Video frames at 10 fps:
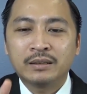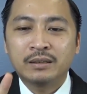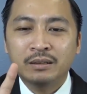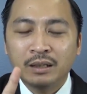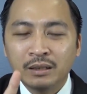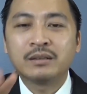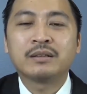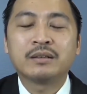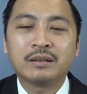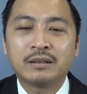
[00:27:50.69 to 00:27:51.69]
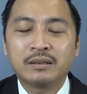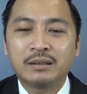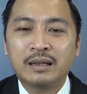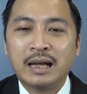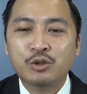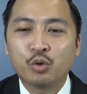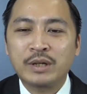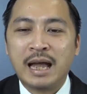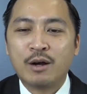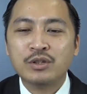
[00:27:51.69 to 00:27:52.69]
thứ tư là chủ
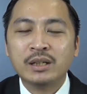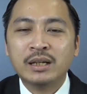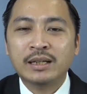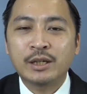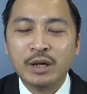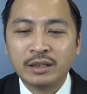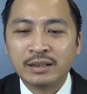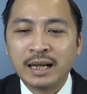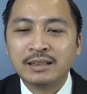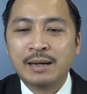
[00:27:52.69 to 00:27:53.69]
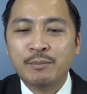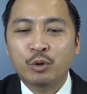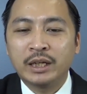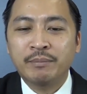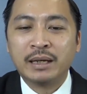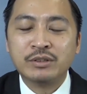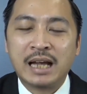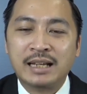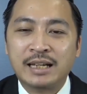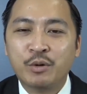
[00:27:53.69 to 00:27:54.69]
nhà có rất là nhiều đất cắt ra một nghìn mét nó
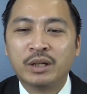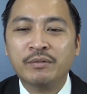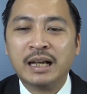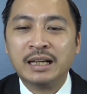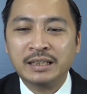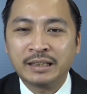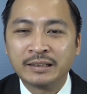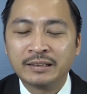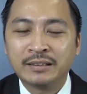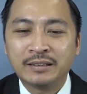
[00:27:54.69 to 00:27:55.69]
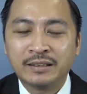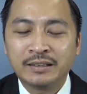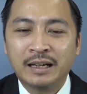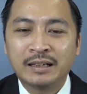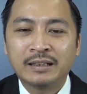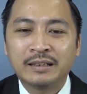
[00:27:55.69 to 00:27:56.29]
chả giải quyết cái vấn đề gì đấy ạ